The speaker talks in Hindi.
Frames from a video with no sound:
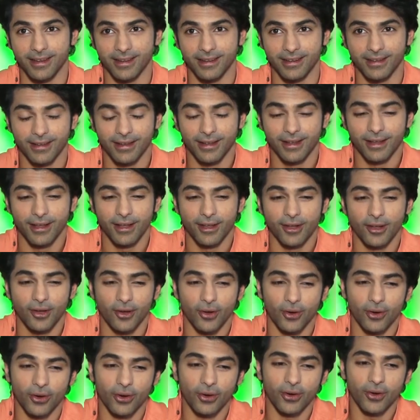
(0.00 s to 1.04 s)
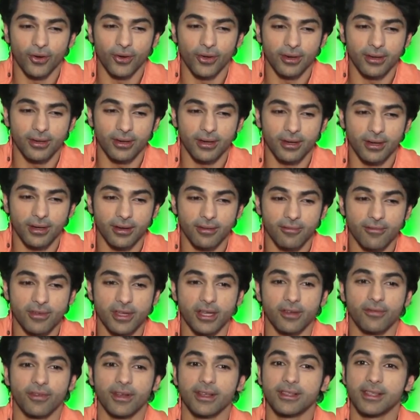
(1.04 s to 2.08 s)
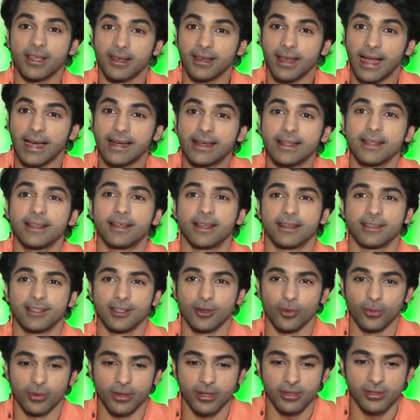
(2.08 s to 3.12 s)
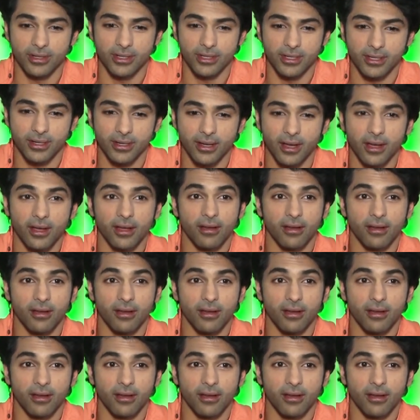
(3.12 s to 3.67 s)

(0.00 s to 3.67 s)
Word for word: है और वी एफ की लाइटिंग कैसी होनी चाहिए